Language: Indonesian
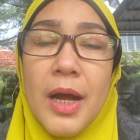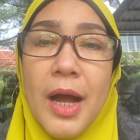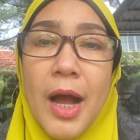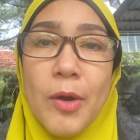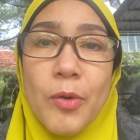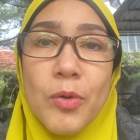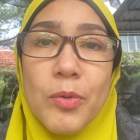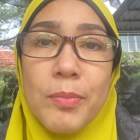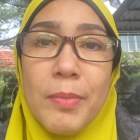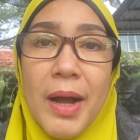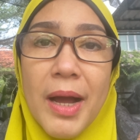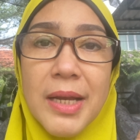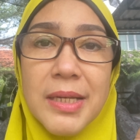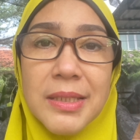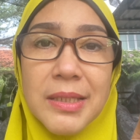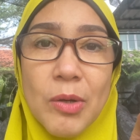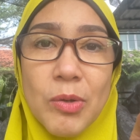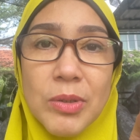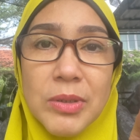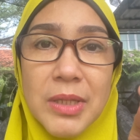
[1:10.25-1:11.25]
aku makan
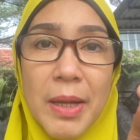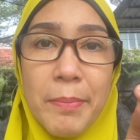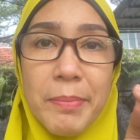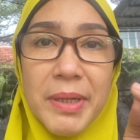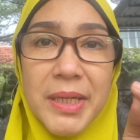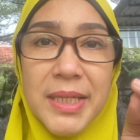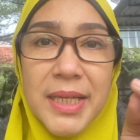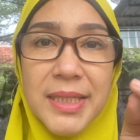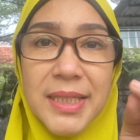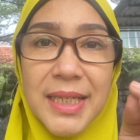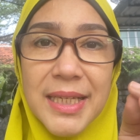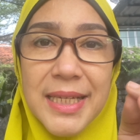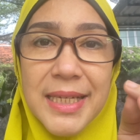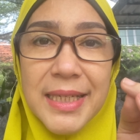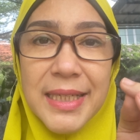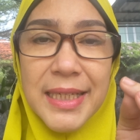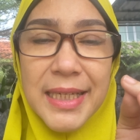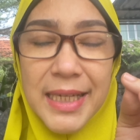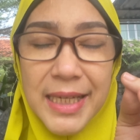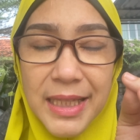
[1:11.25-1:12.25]
saus sambelnya
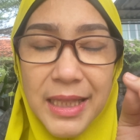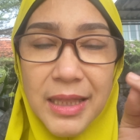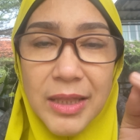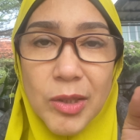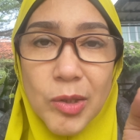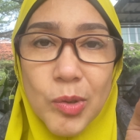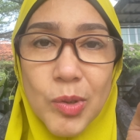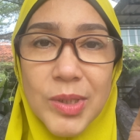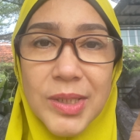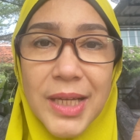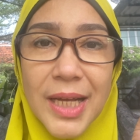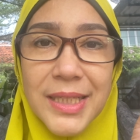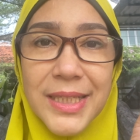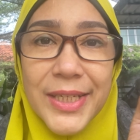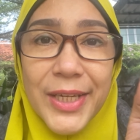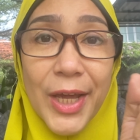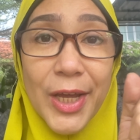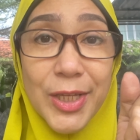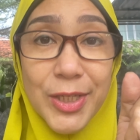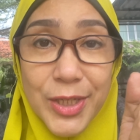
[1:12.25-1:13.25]
sedikit terus
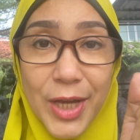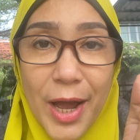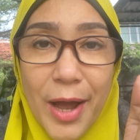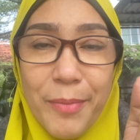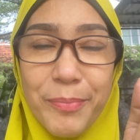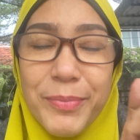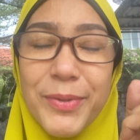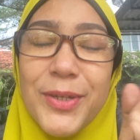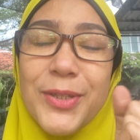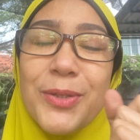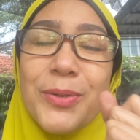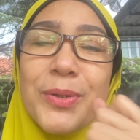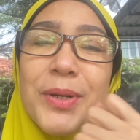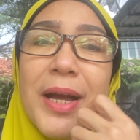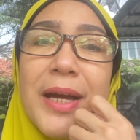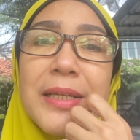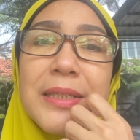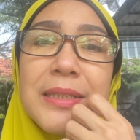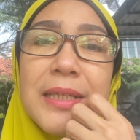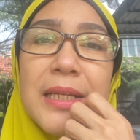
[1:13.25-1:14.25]
kasih kecap gitu
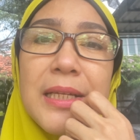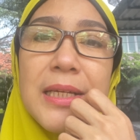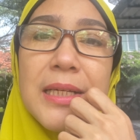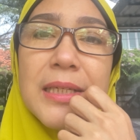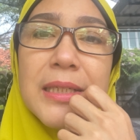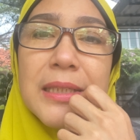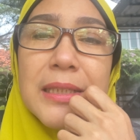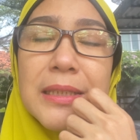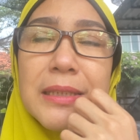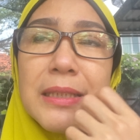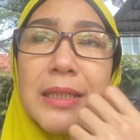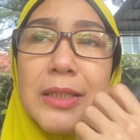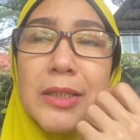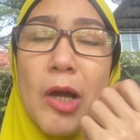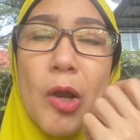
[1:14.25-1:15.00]
kan jadi uh,